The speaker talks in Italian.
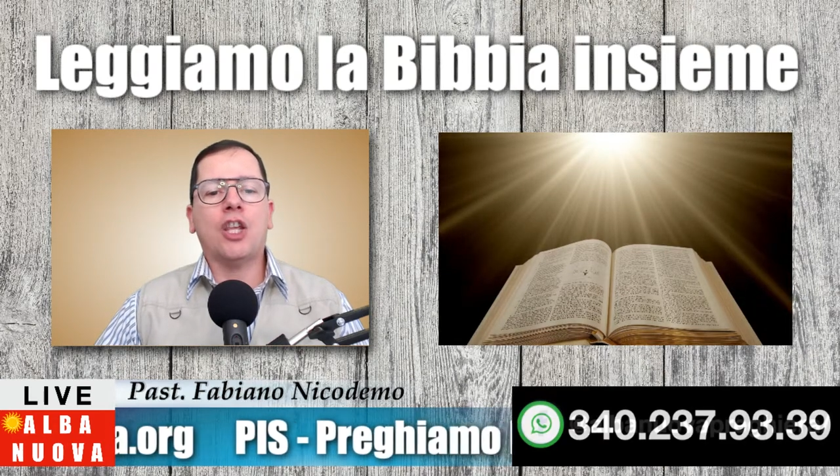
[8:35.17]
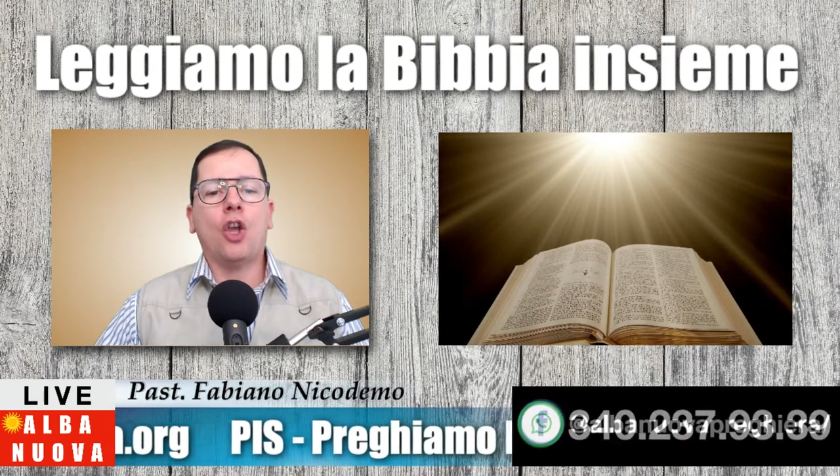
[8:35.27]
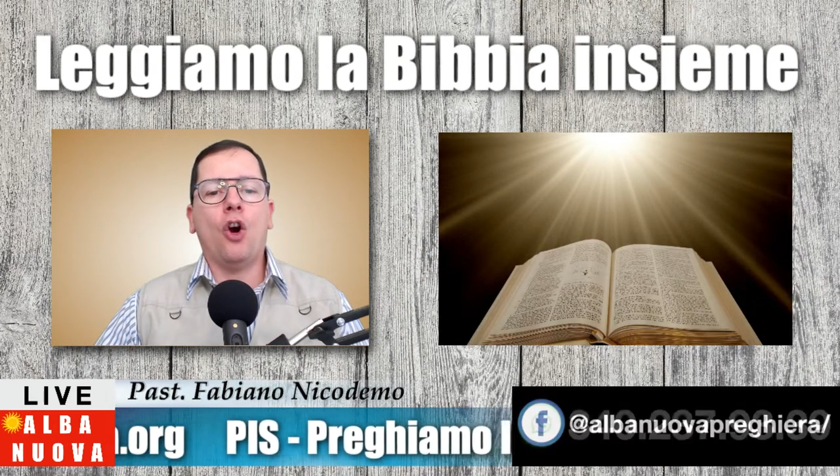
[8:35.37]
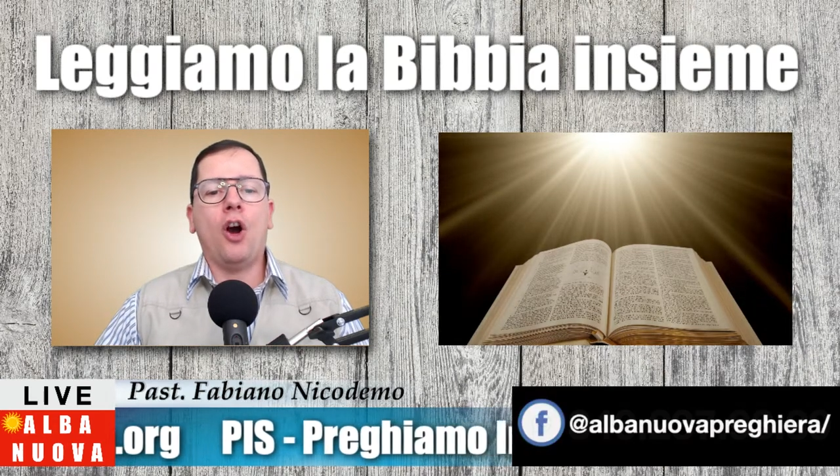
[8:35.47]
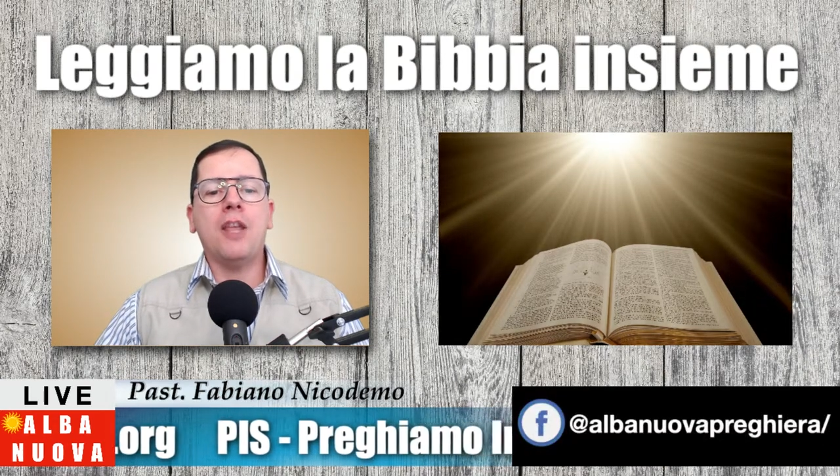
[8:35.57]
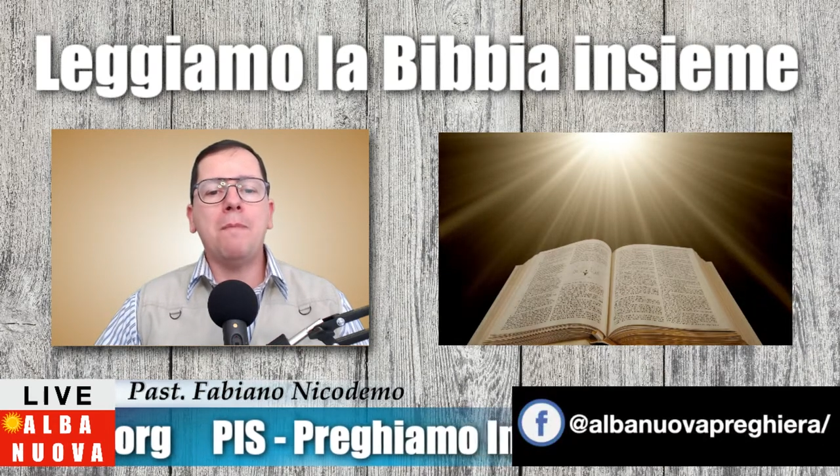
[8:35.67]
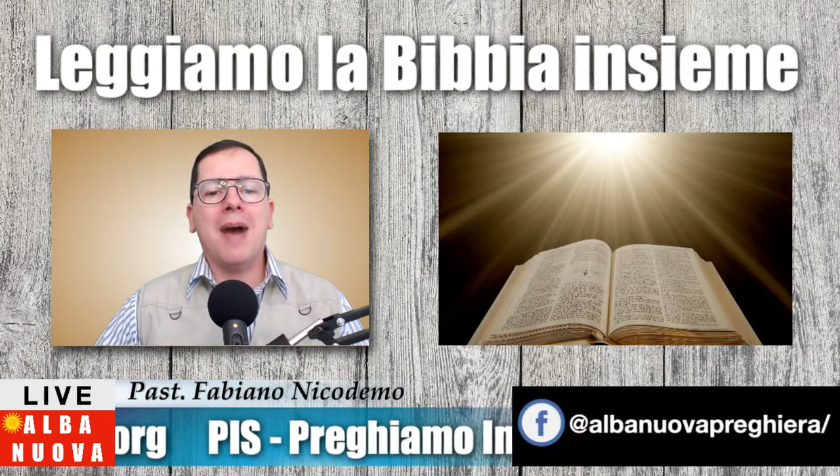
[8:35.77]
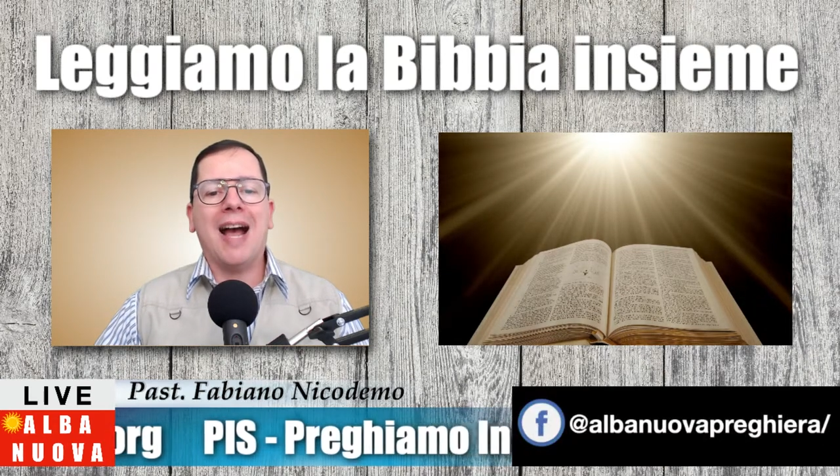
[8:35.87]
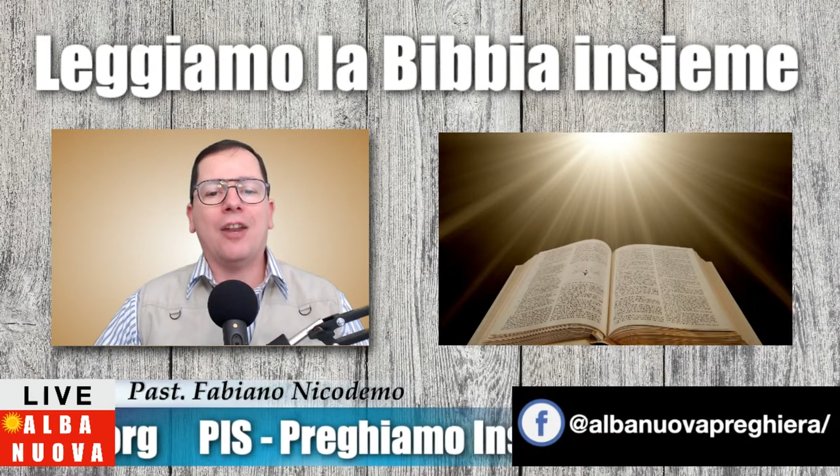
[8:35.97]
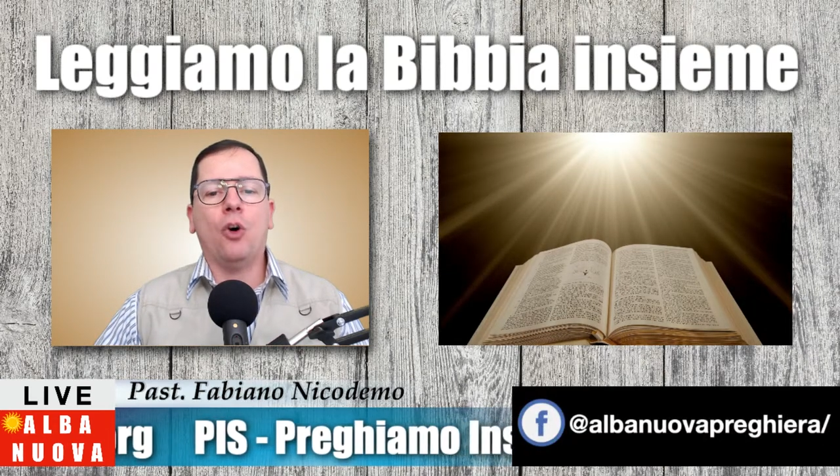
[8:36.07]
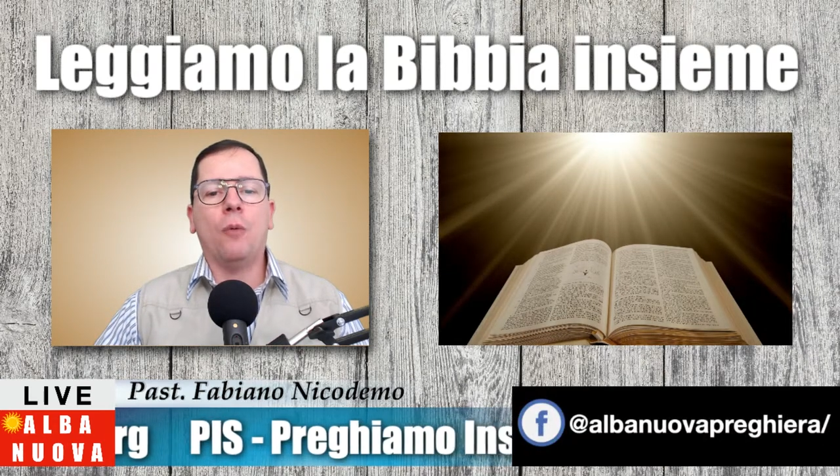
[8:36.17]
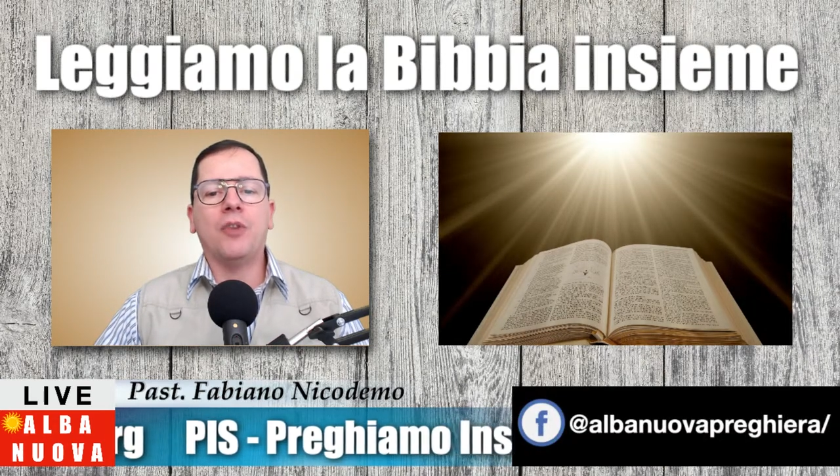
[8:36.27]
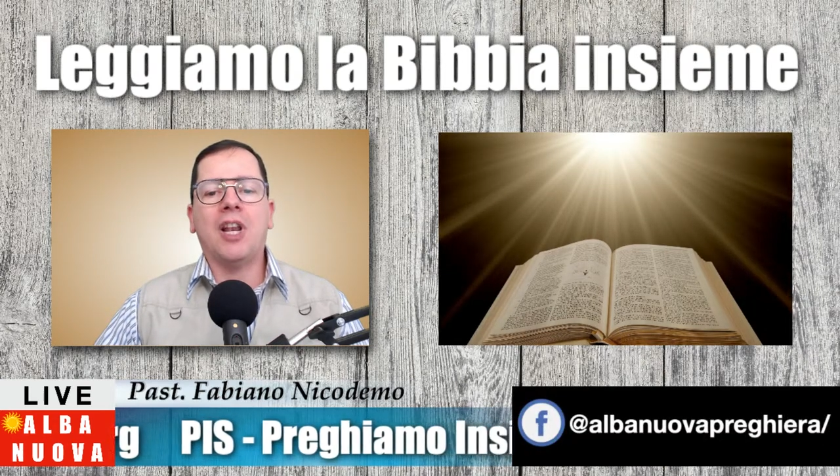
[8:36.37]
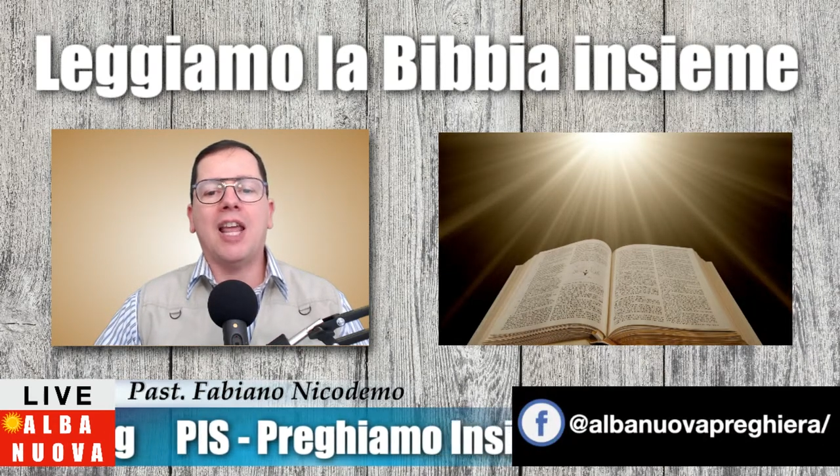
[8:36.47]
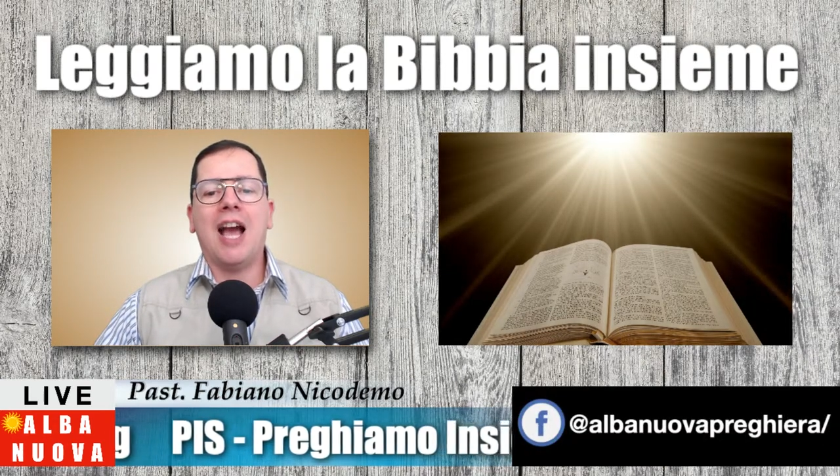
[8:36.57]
che ho in mano le